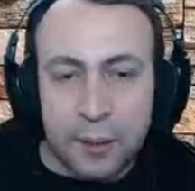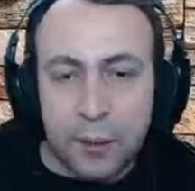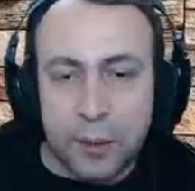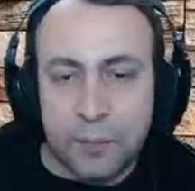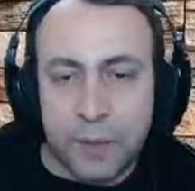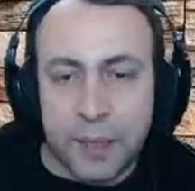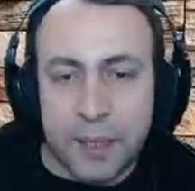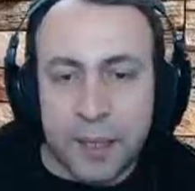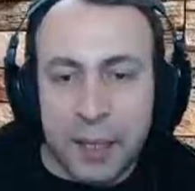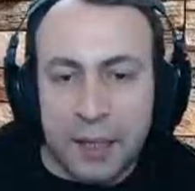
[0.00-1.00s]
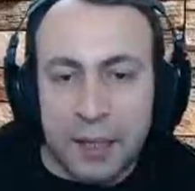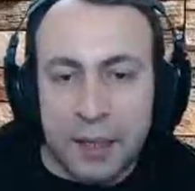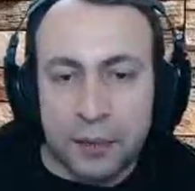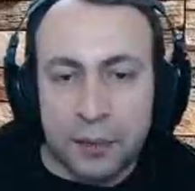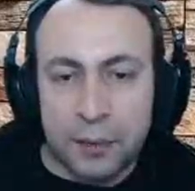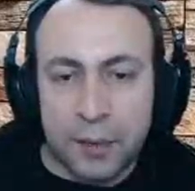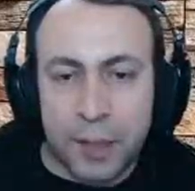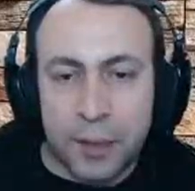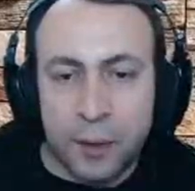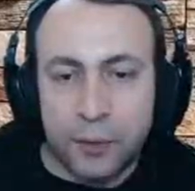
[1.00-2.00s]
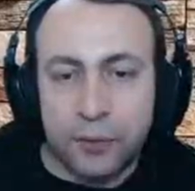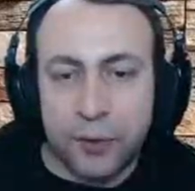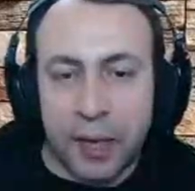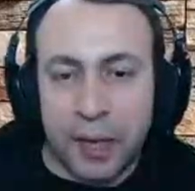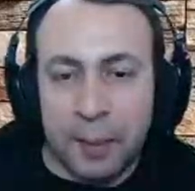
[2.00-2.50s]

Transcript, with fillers: Ulan var ya yargı dağıtıyorum ya. Of ya.